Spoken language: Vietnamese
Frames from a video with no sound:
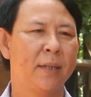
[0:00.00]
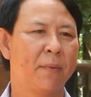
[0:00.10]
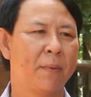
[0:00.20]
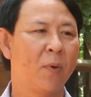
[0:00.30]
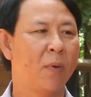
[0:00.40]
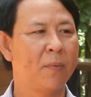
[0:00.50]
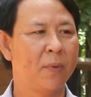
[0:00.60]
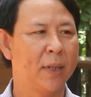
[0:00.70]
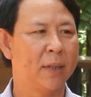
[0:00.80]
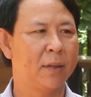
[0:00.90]
Riêng cái sản phẩm OCOP
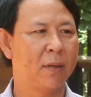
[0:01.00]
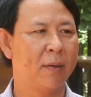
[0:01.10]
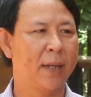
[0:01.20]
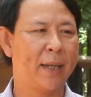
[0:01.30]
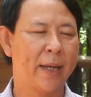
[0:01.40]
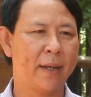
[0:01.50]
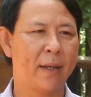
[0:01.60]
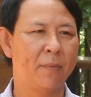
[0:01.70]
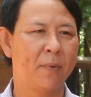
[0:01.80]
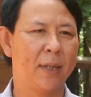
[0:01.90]
du lịch nó có cái khác
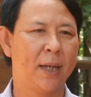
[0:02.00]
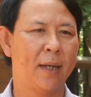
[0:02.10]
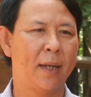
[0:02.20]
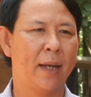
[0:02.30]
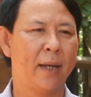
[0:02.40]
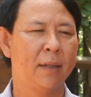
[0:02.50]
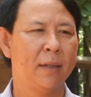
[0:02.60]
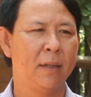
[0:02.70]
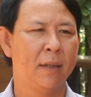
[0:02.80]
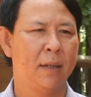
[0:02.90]
ở một vấn đề là
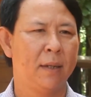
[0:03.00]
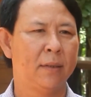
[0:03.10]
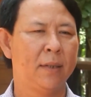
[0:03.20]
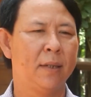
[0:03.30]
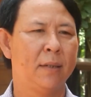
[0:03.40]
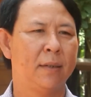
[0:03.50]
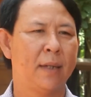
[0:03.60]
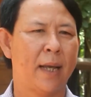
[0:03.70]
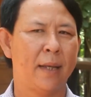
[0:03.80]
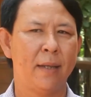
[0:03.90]
thứ nhất
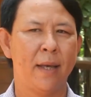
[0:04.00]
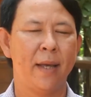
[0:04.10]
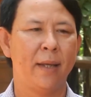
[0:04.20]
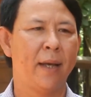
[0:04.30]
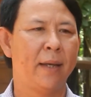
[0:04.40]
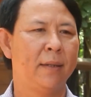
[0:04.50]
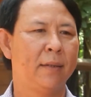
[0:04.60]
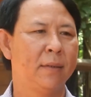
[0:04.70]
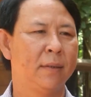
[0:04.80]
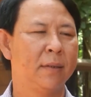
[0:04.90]
là về cái
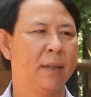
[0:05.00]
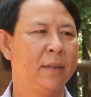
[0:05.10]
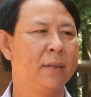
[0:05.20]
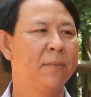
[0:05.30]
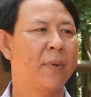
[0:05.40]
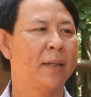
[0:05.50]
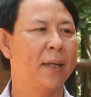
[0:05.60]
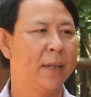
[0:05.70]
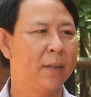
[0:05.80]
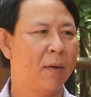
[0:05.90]
định hướng phát
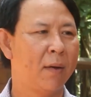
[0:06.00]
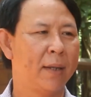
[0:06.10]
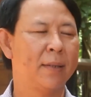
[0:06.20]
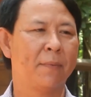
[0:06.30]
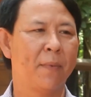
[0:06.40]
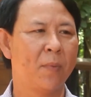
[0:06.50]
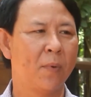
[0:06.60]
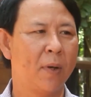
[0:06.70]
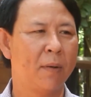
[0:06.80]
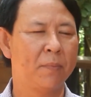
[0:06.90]
triển cho cái sản phẩm
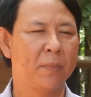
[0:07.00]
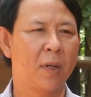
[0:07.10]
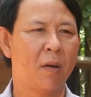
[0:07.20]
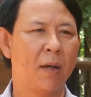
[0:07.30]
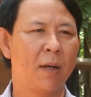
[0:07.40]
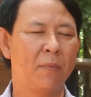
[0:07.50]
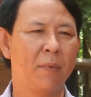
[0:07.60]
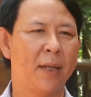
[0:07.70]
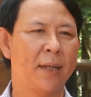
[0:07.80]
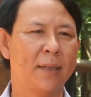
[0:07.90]
OCOP, nó không
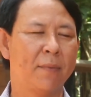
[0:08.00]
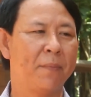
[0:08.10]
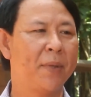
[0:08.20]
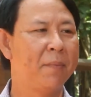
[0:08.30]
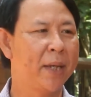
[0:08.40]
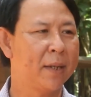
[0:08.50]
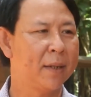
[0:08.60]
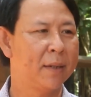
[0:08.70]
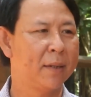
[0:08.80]
phải là sản phẩm chế biến